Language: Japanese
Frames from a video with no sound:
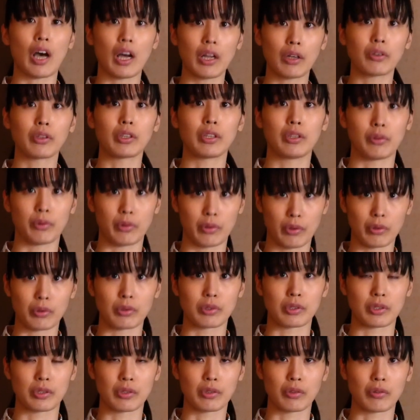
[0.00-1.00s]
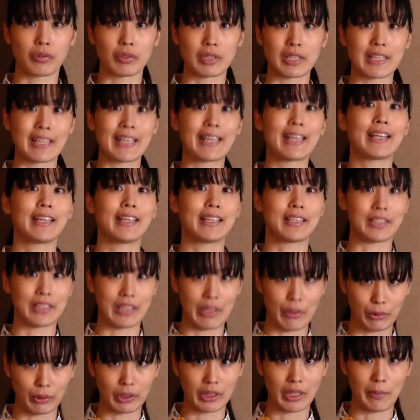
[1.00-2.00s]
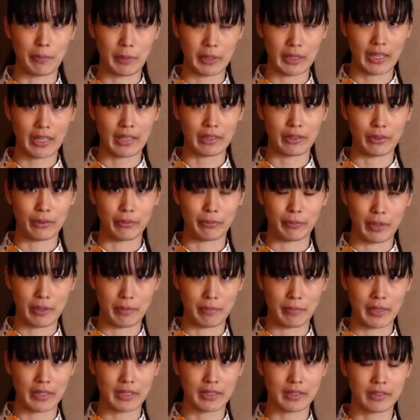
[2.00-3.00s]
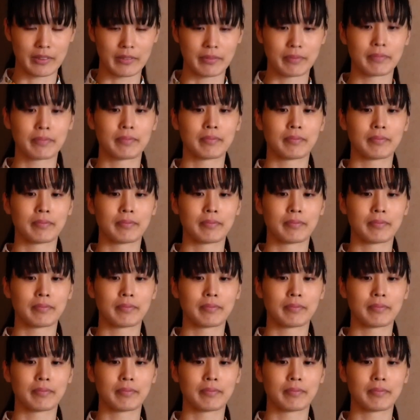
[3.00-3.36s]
ある日の様子を時系列で追ってみたいと思います